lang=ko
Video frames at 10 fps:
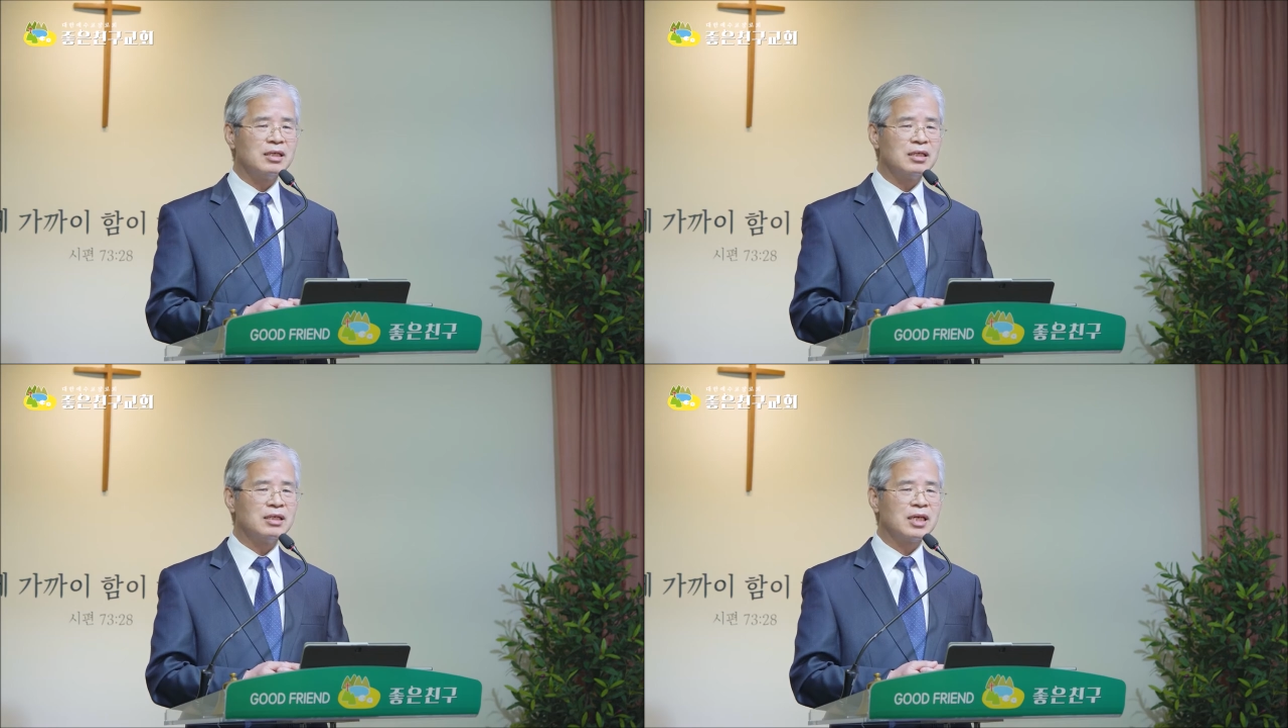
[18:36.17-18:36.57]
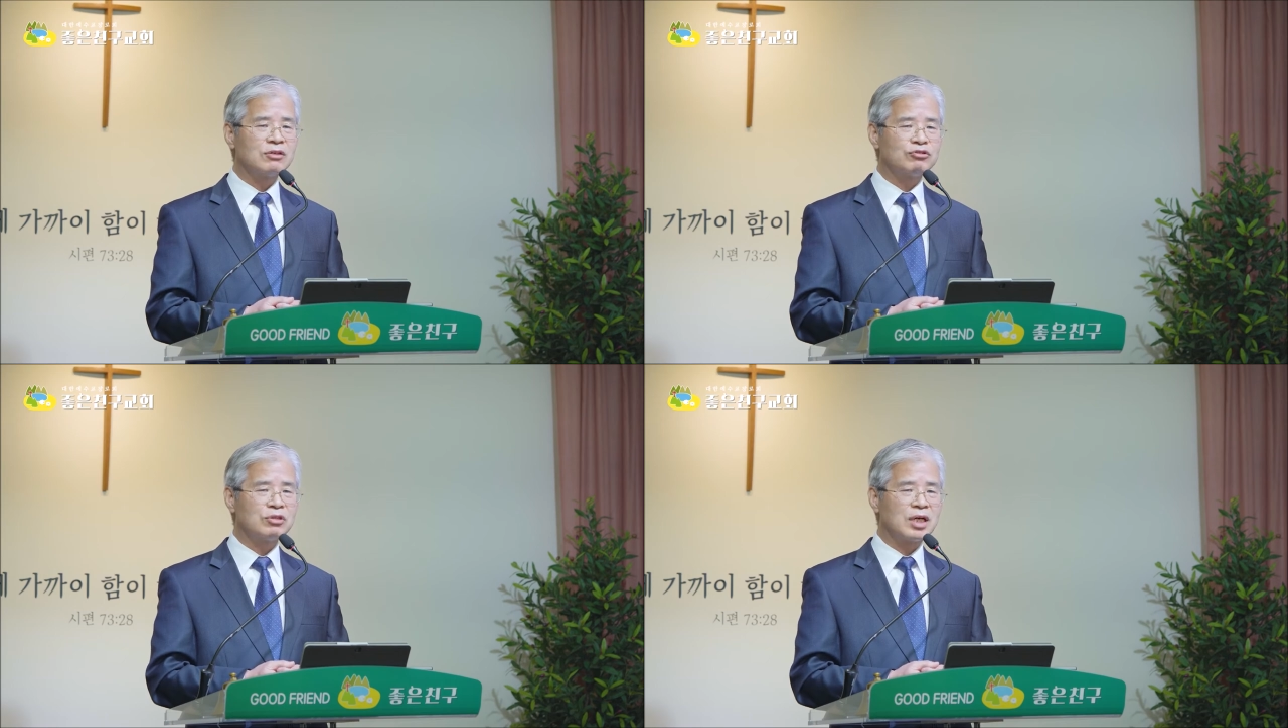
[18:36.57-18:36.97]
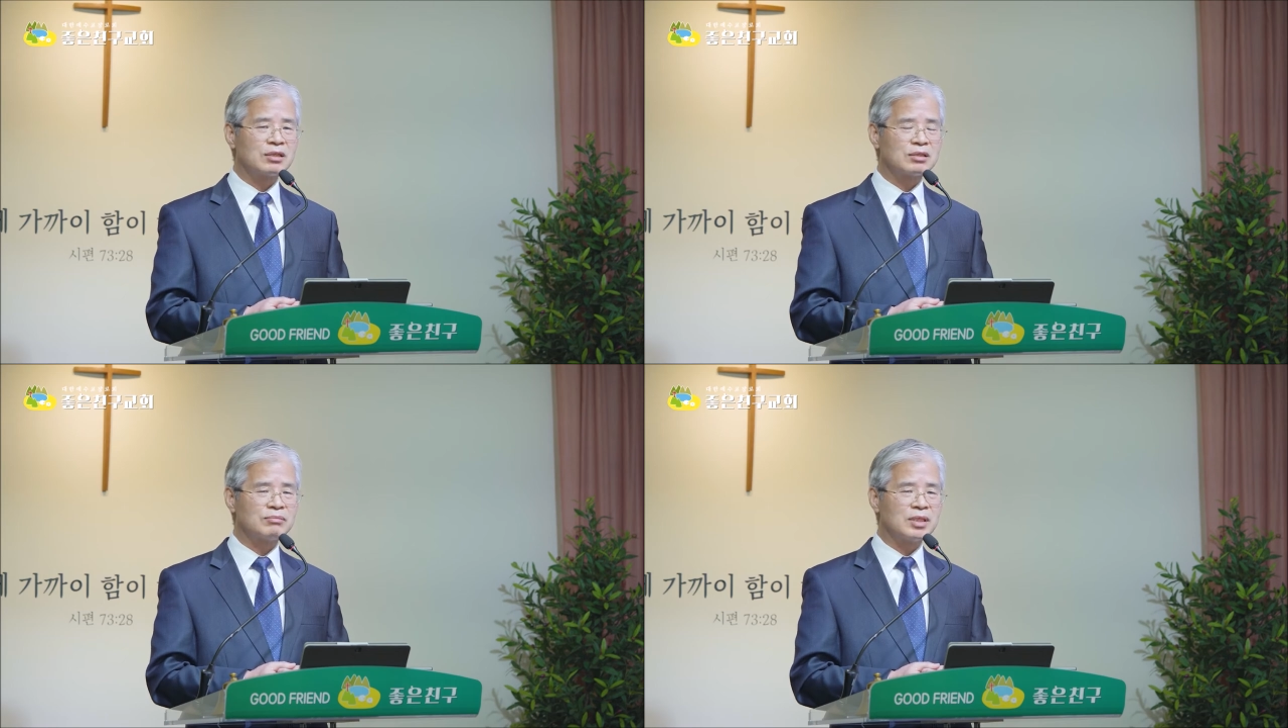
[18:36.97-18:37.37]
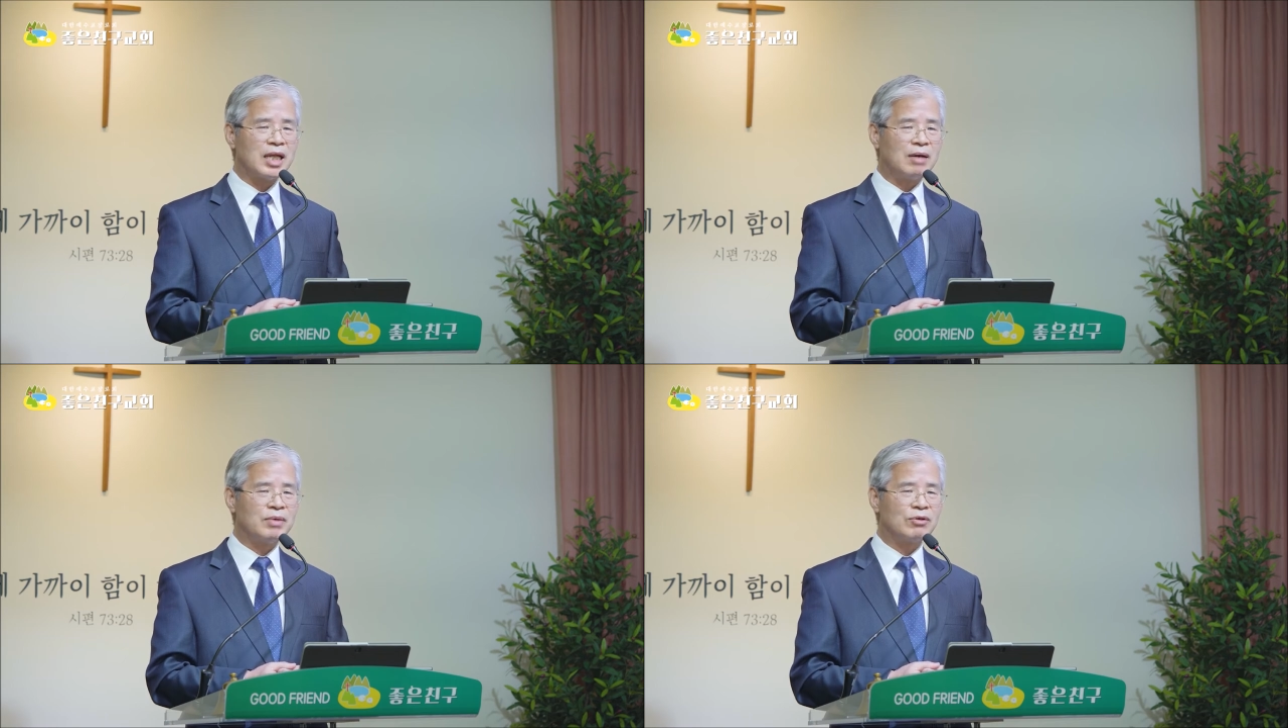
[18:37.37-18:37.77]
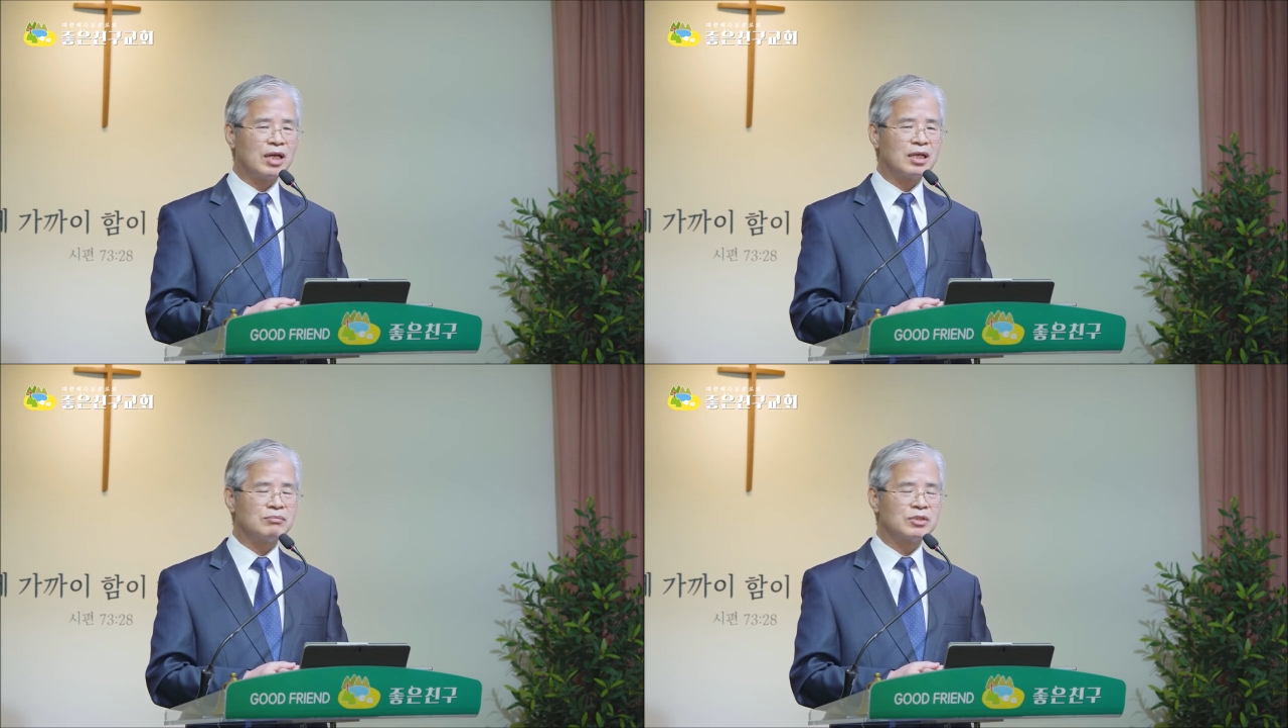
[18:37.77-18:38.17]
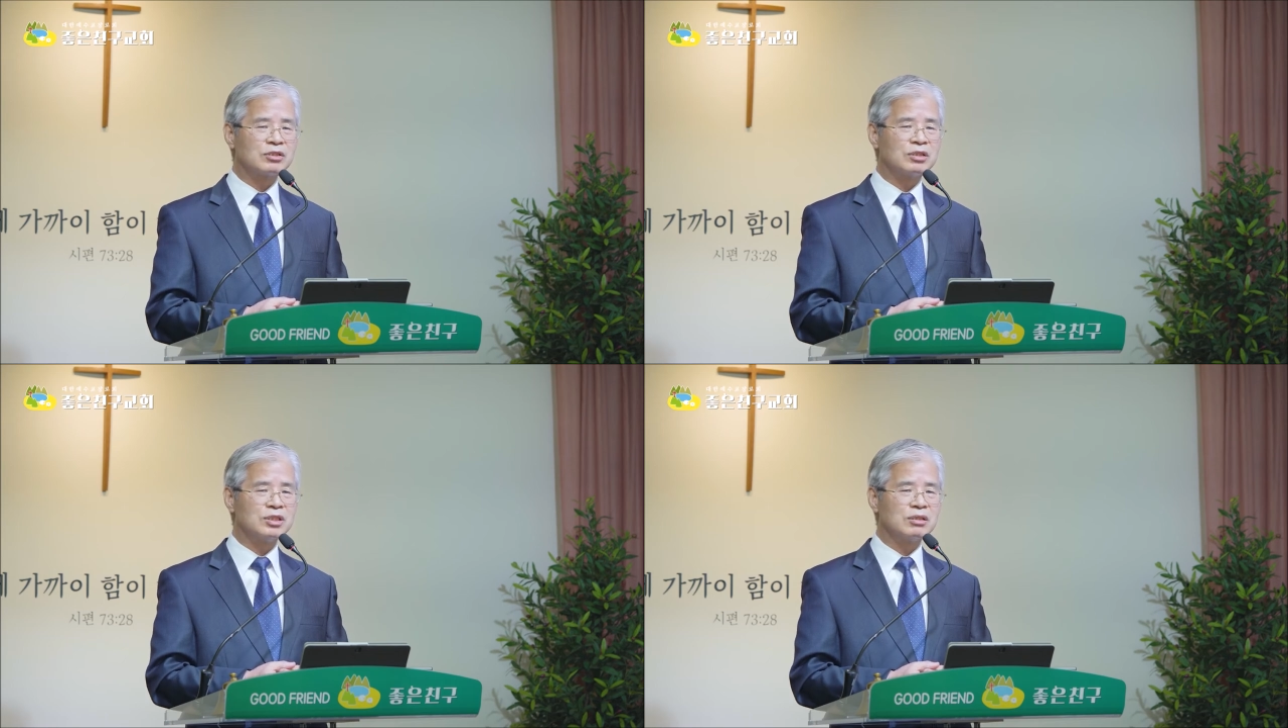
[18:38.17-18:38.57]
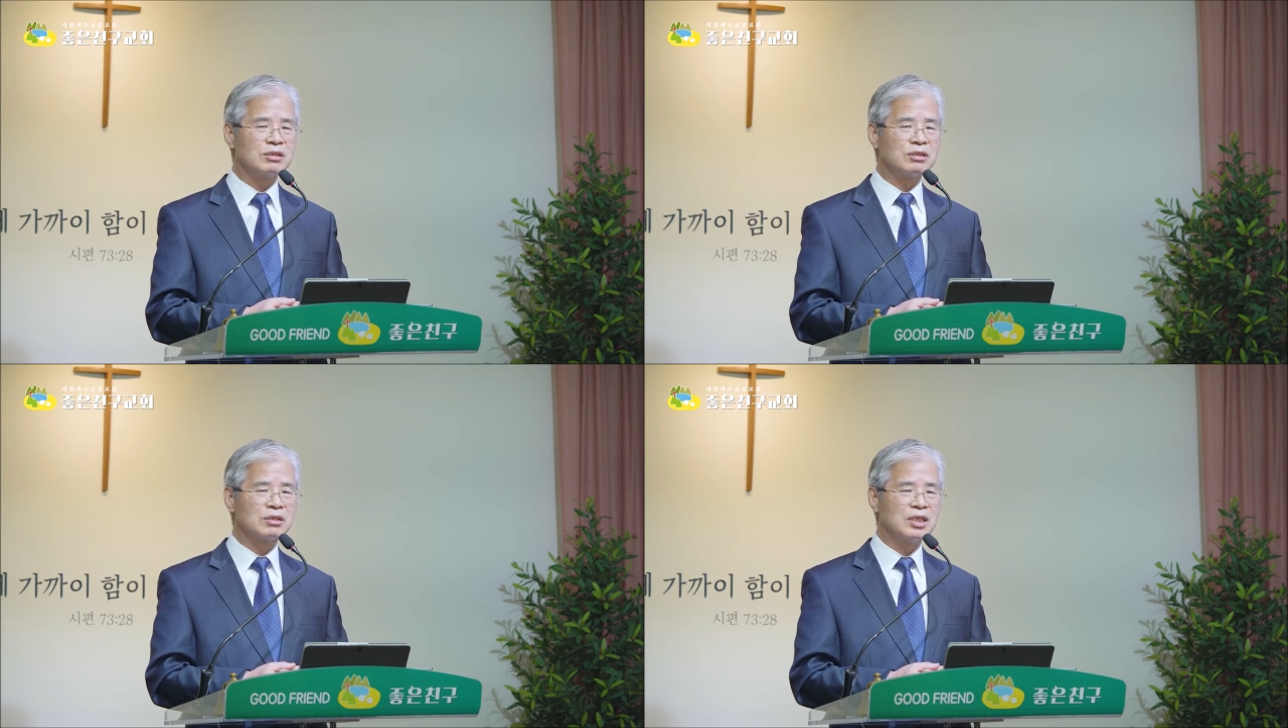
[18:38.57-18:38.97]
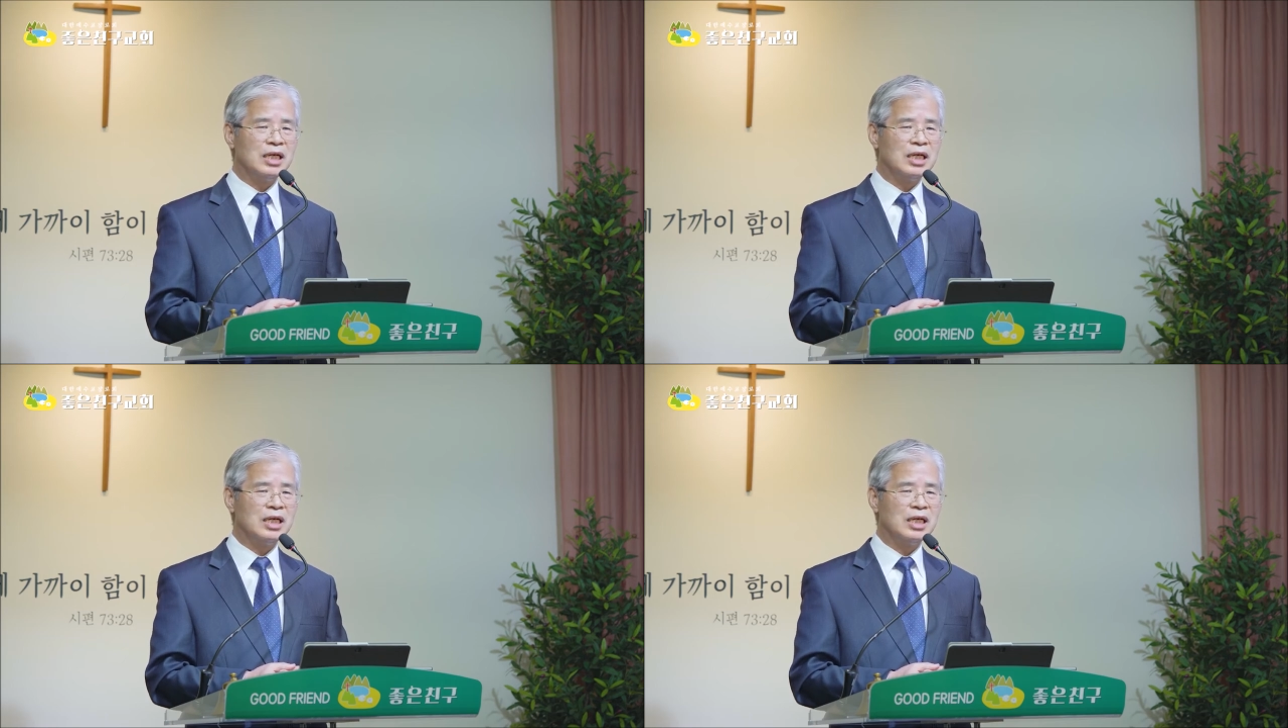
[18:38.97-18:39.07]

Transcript: 이렇게 규정하셨습니다. 아마도 하나님은 전지전능